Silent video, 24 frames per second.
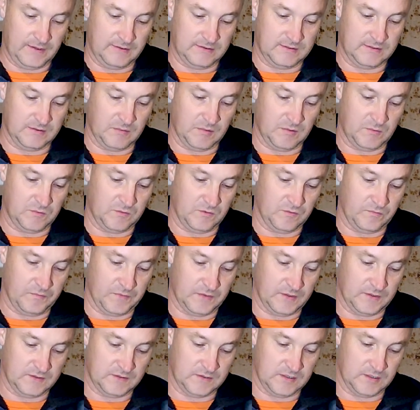к самому
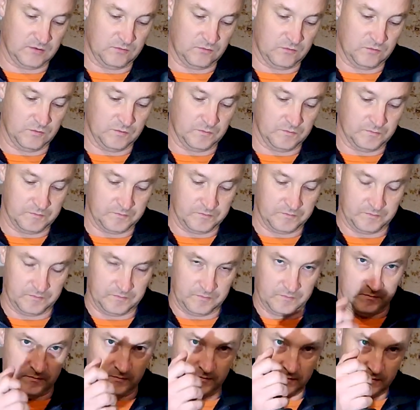станку,
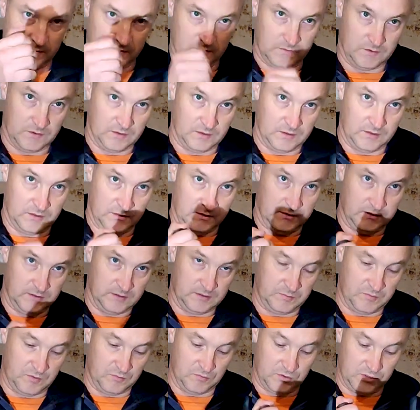
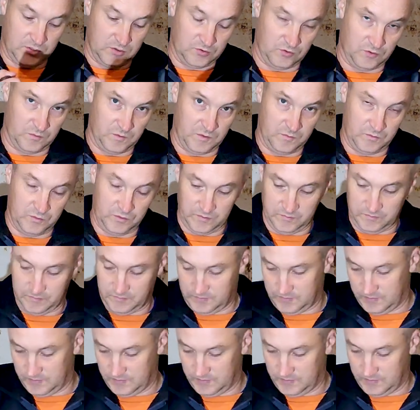с помощью которого мы будем